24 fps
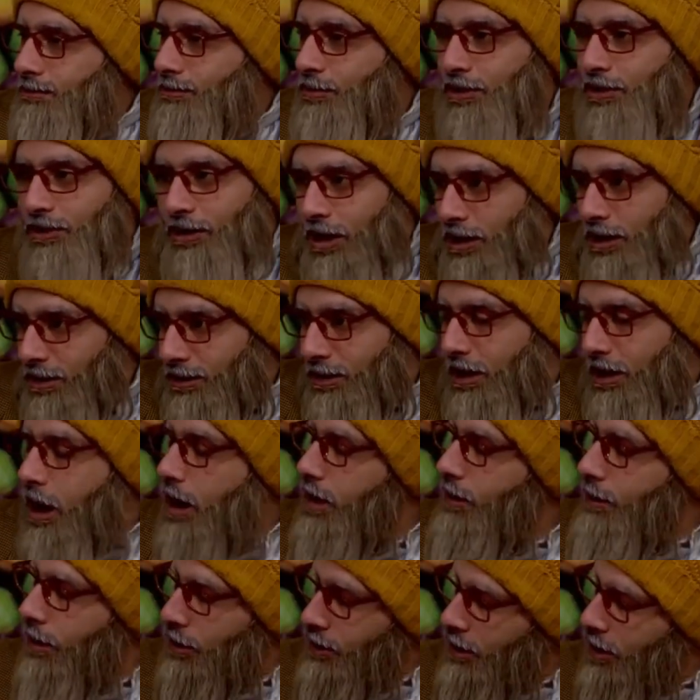المنظر. مش اكتر
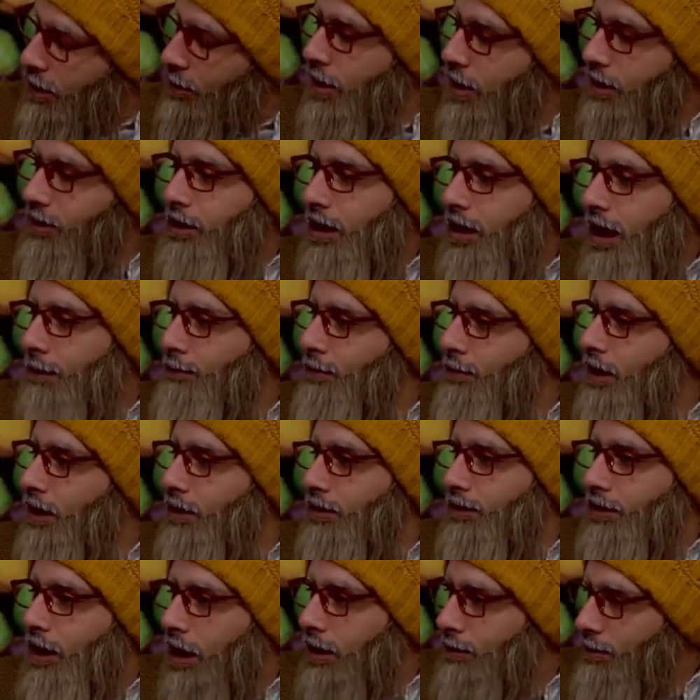ايوه عشان تكمل
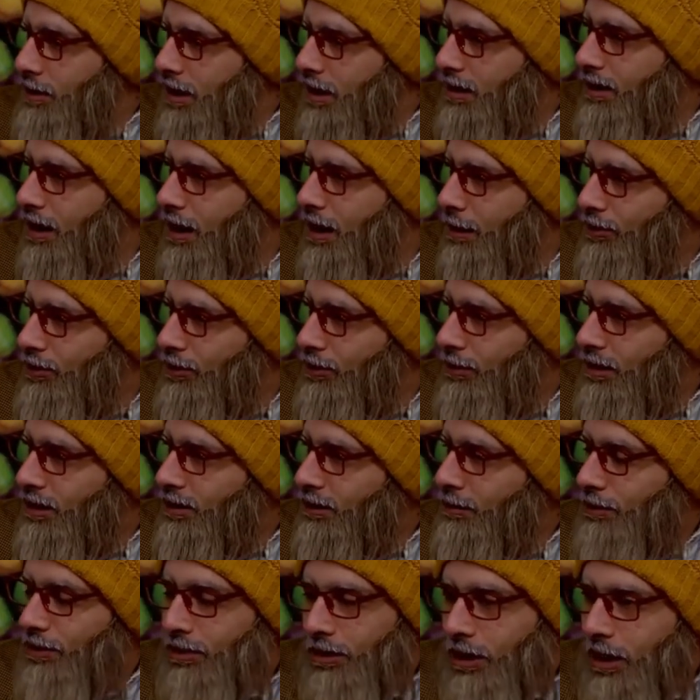الطقم اللي انا لابسه بس
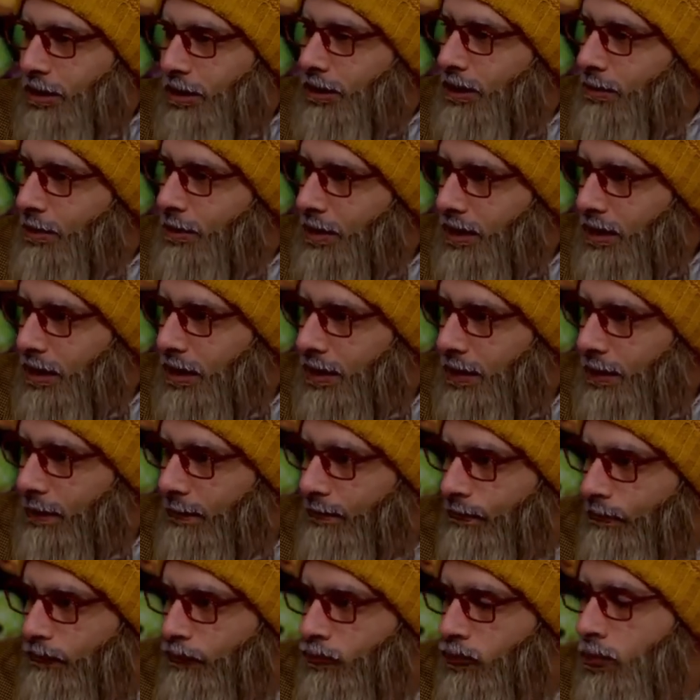آه. مش اكتر من كده
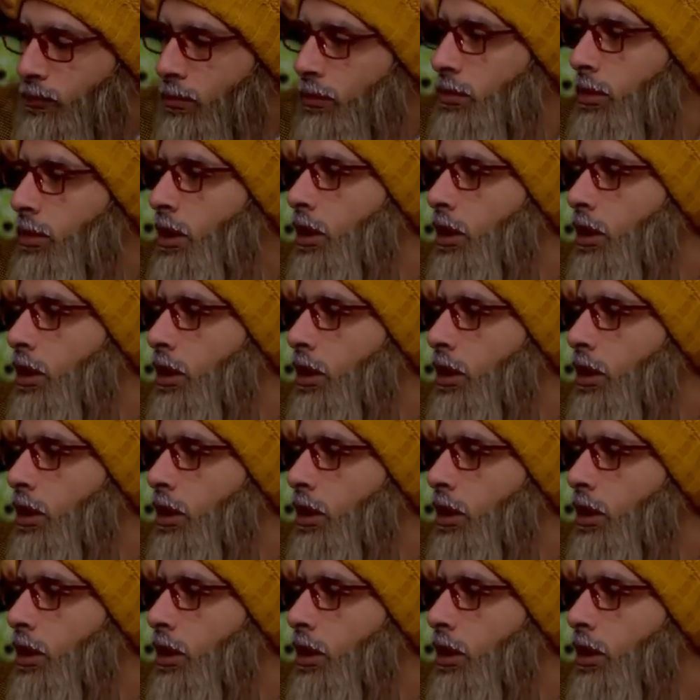والله